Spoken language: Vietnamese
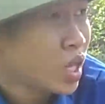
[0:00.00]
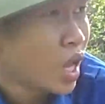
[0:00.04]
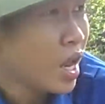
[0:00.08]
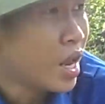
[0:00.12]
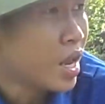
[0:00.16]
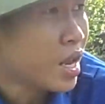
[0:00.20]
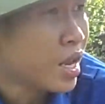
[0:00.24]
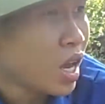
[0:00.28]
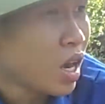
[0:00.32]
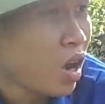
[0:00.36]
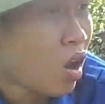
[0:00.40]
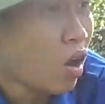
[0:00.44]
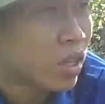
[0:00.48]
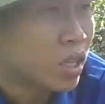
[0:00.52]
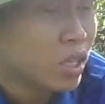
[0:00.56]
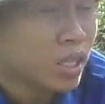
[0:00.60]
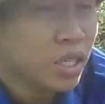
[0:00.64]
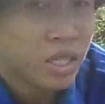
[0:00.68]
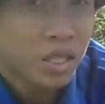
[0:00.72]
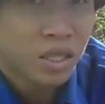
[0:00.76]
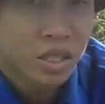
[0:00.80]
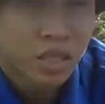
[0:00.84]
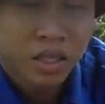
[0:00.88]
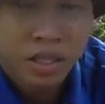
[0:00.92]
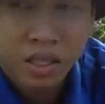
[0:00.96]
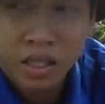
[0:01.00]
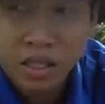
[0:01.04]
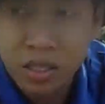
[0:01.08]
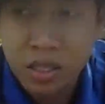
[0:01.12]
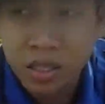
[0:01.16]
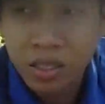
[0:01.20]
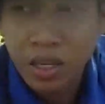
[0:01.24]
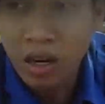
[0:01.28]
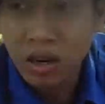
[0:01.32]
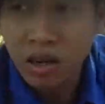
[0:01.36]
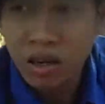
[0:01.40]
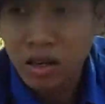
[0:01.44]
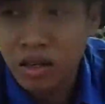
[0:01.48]
thì cái loại thứ
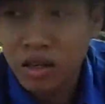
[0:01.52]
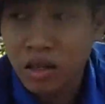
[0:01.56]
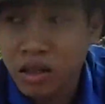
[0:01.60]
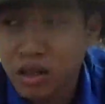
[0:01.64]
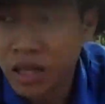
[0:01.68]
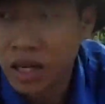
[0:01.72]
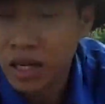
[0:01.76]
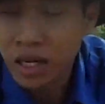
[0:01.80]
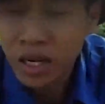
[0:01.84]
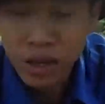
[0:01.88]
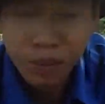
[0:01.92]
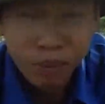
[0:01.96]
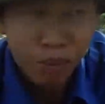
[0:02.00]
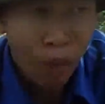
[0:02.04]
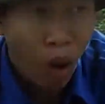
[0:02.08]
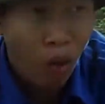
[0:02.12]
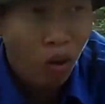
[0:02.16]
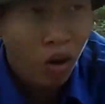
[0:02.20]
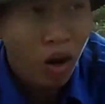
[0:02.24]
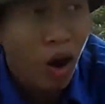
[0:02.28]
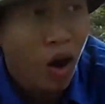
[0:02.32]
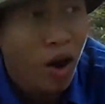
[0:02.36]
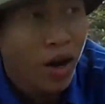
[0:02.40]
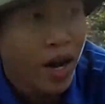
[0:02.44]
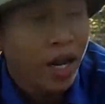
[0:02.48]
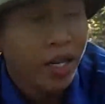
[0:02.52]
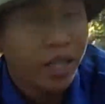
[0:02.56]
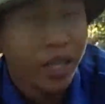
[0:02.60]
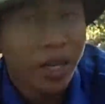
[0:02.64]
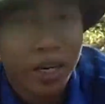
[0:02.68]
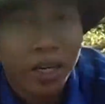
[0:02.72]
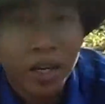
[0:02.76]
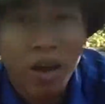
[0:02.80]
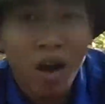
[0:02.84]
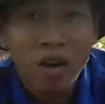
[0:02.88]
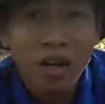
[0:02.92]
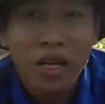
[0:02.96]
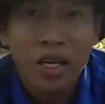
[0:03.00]
nhanh những bốn cái loại này
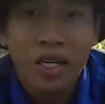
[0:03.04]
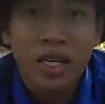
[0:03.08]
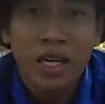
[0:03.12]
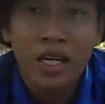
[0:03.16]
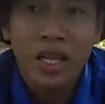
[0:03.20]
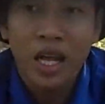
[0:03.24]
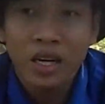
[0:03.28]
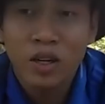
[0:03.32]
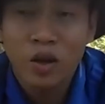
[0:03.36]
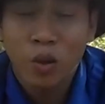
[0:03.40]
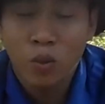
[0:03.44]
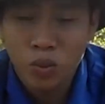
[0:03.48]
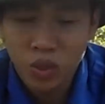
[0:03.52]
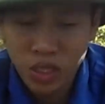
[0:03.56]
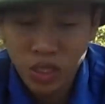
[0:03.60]
thì có những cái tác